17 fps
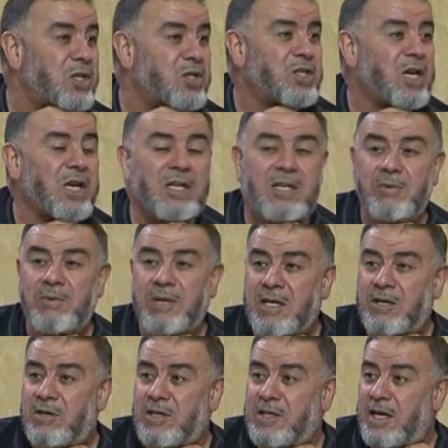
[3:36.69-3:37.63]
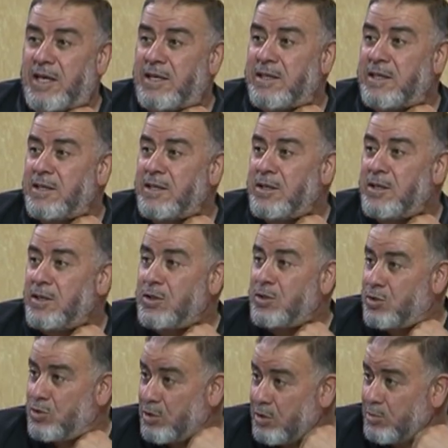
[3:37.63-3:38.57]
ان شاء الله تبارك وتعالى
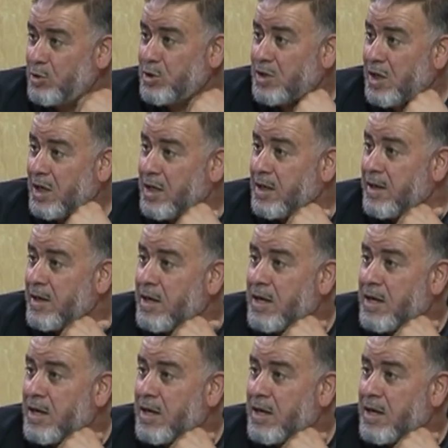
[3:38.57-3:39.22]
تصوم وتصلي